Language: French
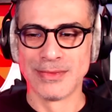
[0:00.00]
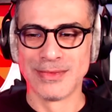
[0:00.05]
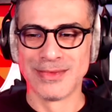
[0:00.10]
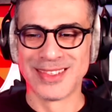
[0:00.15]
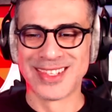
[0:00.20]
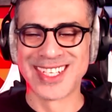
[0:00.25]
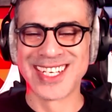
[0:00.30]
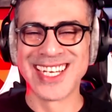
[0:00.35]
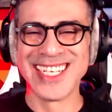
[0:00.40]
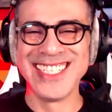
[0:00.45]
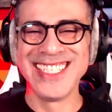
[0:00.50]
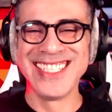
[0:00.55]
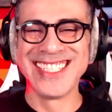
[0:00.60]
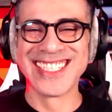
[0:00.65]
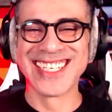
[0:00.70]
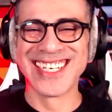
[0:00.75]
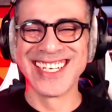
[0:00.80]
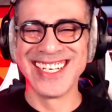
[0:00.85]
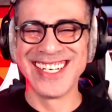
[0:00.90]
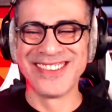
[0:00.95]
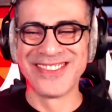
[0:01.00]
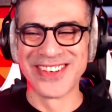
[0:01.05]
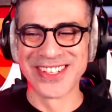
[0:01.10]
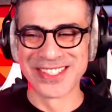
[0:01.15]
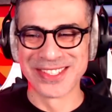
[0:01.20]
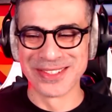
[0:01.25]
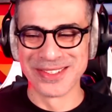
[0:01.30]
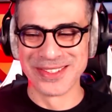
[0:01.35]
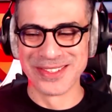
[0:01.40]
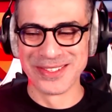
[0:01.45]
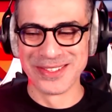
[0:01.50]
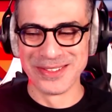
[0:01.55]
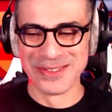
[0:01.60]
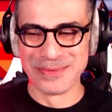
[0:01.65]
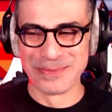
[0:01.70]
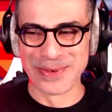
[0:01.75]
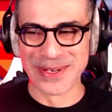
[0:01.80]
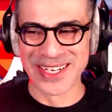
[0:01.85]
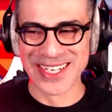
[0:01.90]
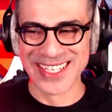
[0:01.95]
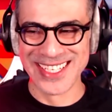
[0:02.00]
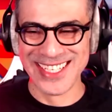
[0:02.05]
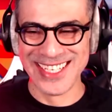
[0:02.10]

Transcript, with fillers: Très discret la façon de se parler.